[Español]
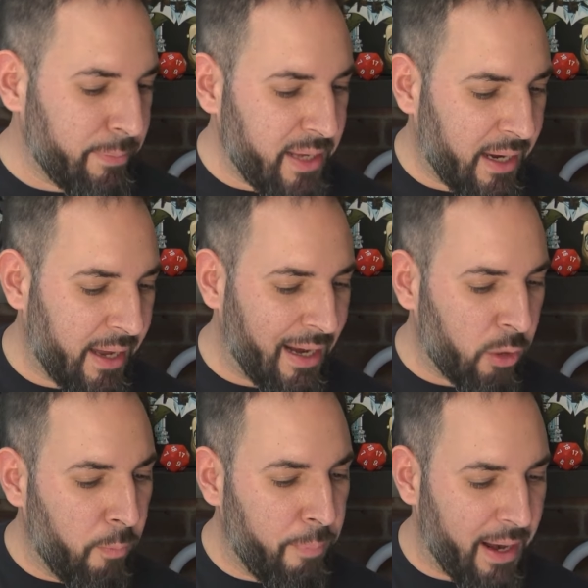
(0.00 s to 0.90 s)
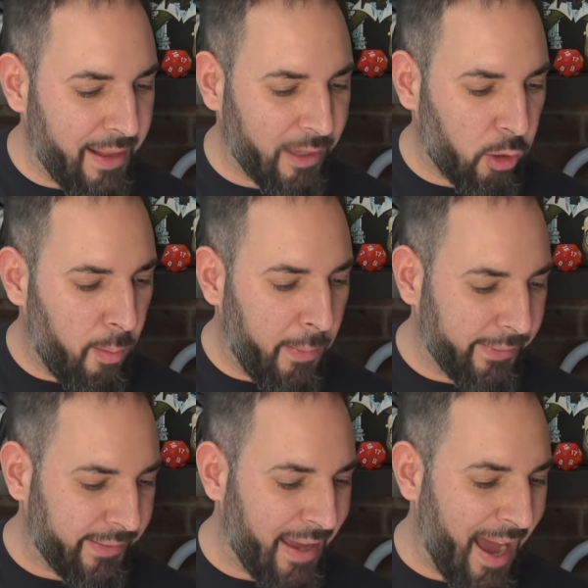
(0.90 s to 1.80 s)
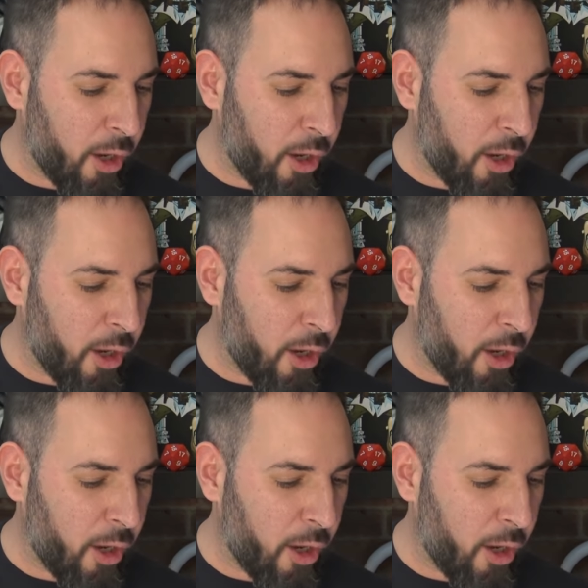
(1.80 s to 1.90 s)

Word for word: viajar a algún planeta como Marte